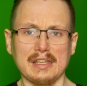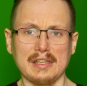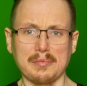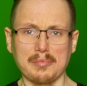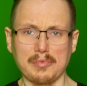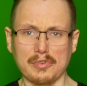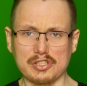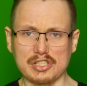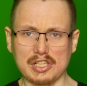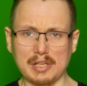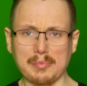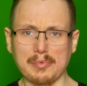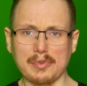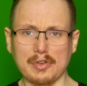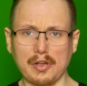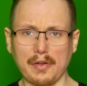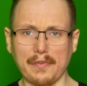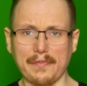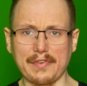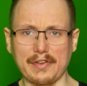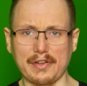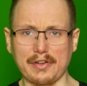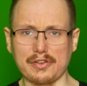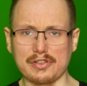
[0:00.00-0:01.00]
i możemy
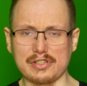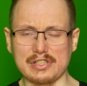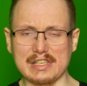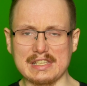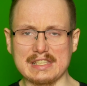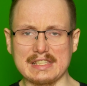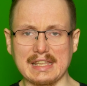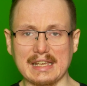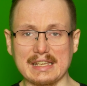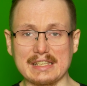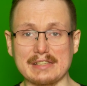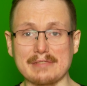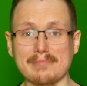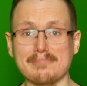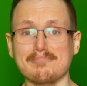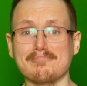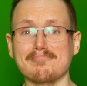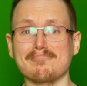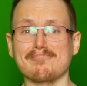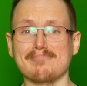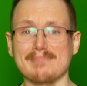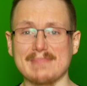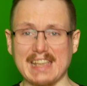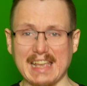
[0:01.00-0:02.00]
go wykorzystać,
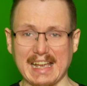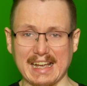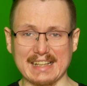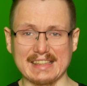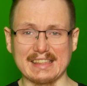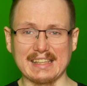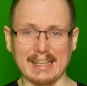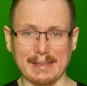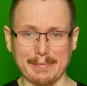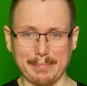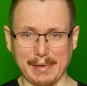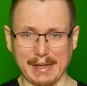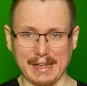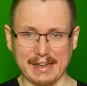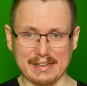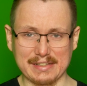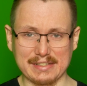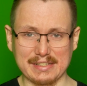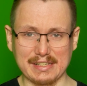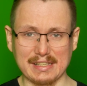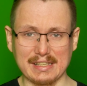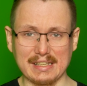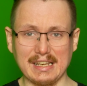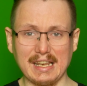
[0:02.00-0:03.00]
jak
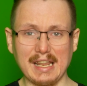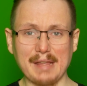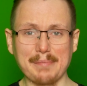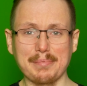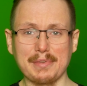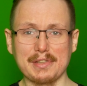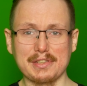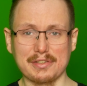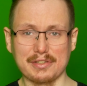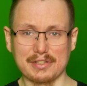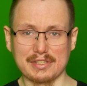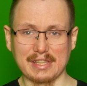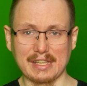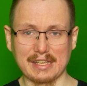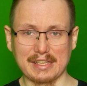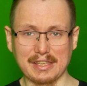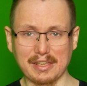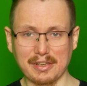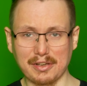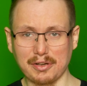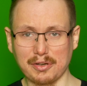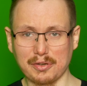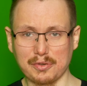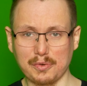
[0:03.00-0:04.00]
najbardziej. Lepiej coś
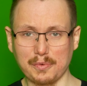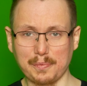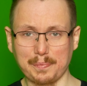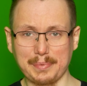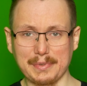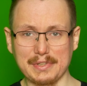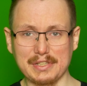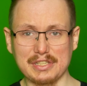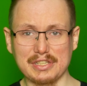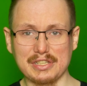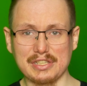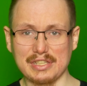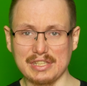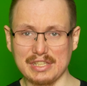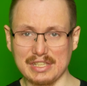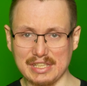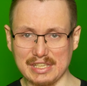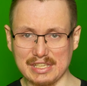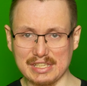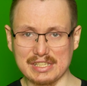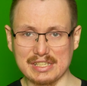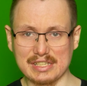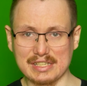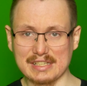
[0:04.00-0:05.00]
takiego kupić
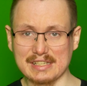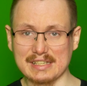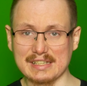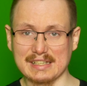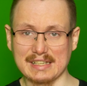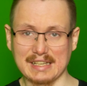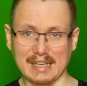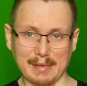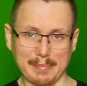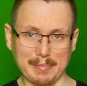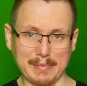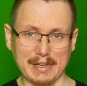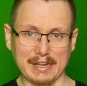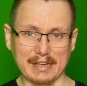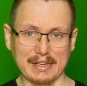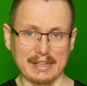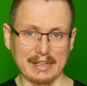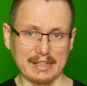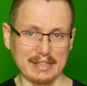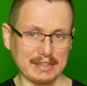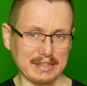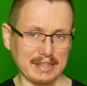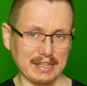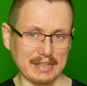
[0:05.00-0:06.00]
niż
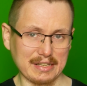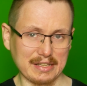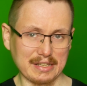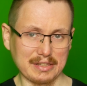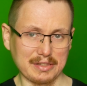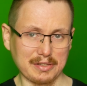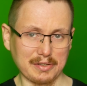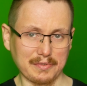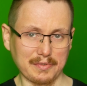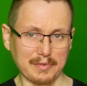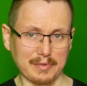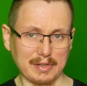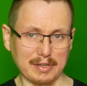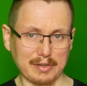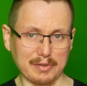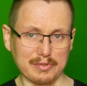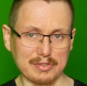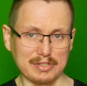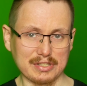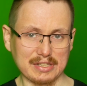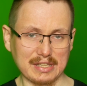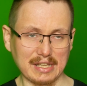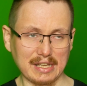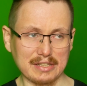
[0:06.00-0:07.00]
kamerkę internetową
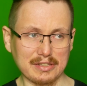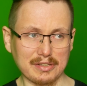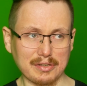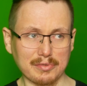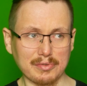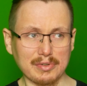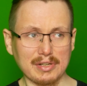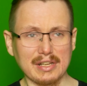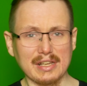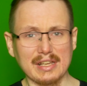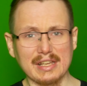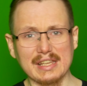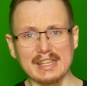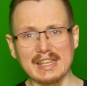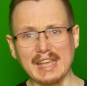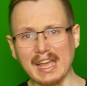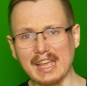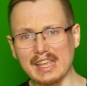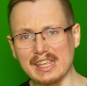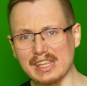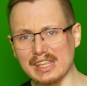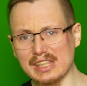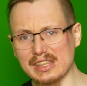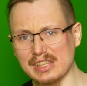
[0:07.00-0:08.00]
jakąś tanią.
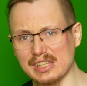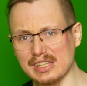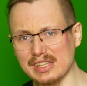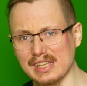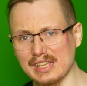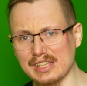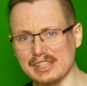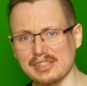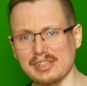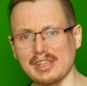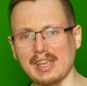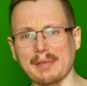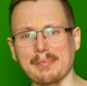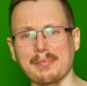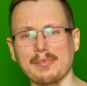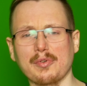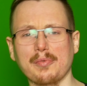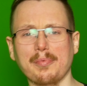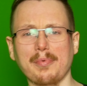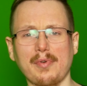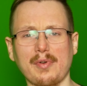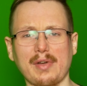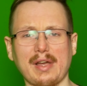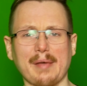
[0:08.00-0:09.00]
Ja jedynie co
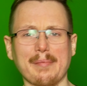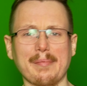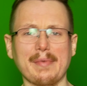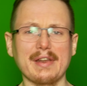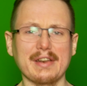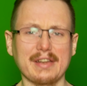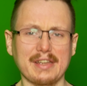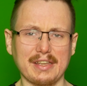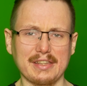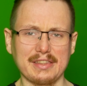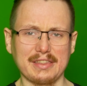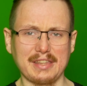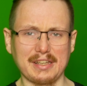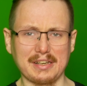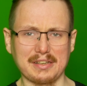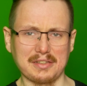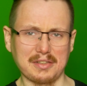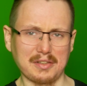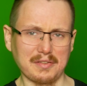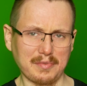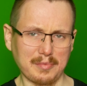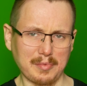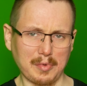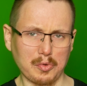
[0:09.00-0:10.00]
jakbym kupował kamerkę
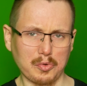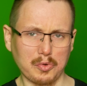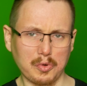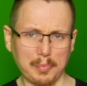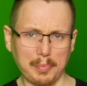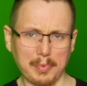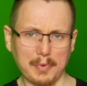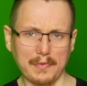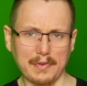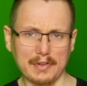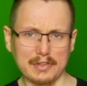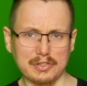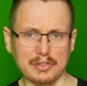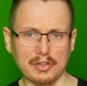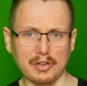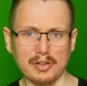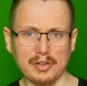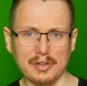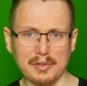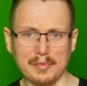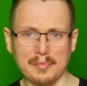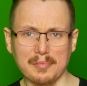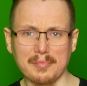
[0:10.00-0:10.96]
internetową, miał kupować to